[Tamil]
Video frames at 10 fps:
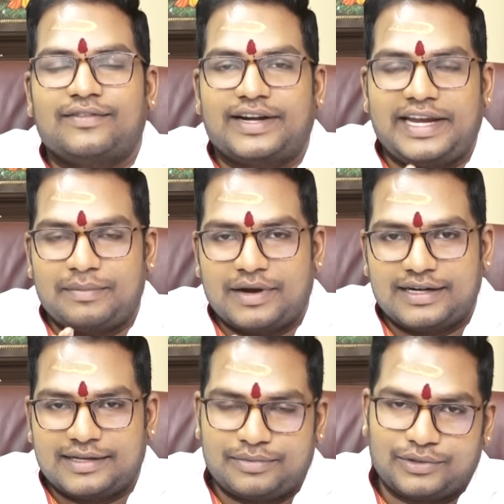
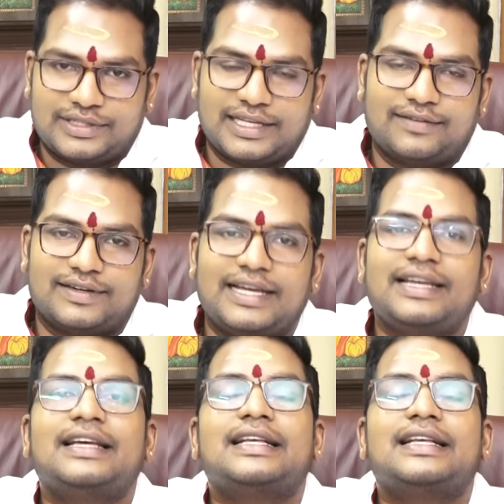வழிபாட்டை பொறுத்தளவில்